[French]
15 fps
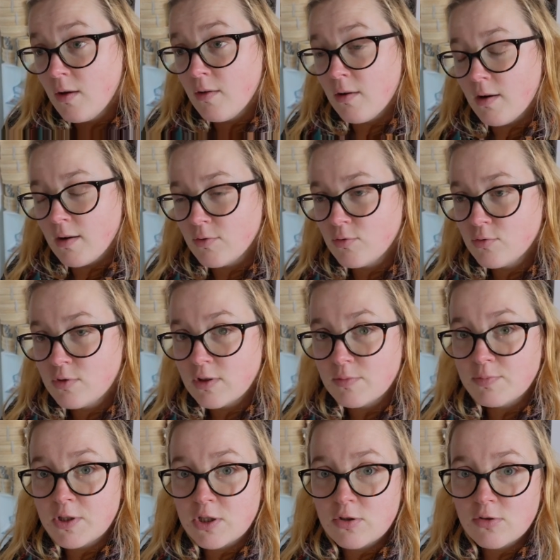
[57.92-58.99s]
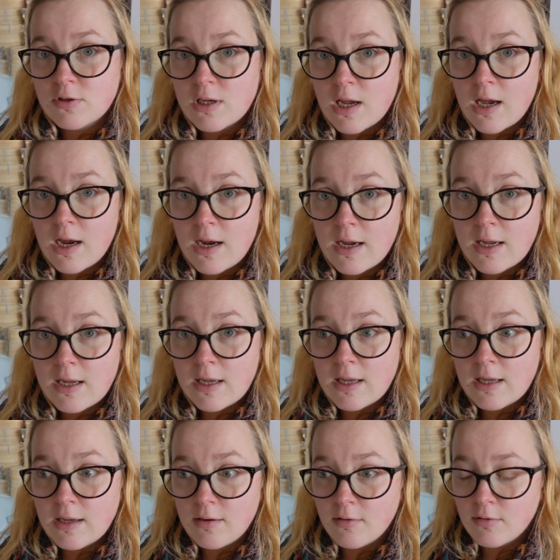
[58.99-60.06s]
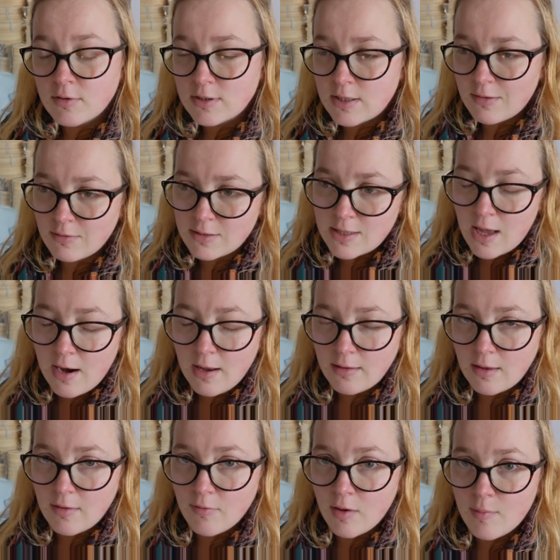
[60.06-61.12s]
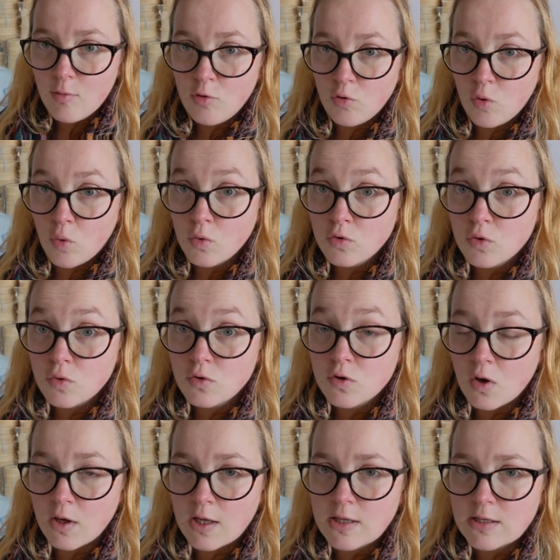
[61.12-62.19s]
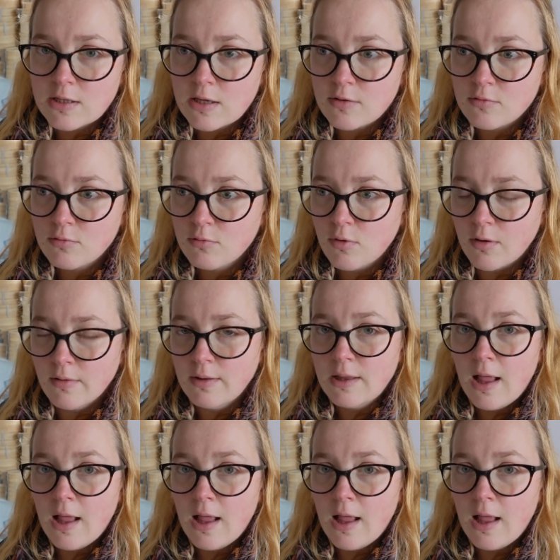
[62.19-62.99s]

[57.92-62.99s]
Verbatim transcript: euh, toutes ces petites choses-là. Et euh, ça a l'air d'être vraiment une grosse, grosse organisation, quoi.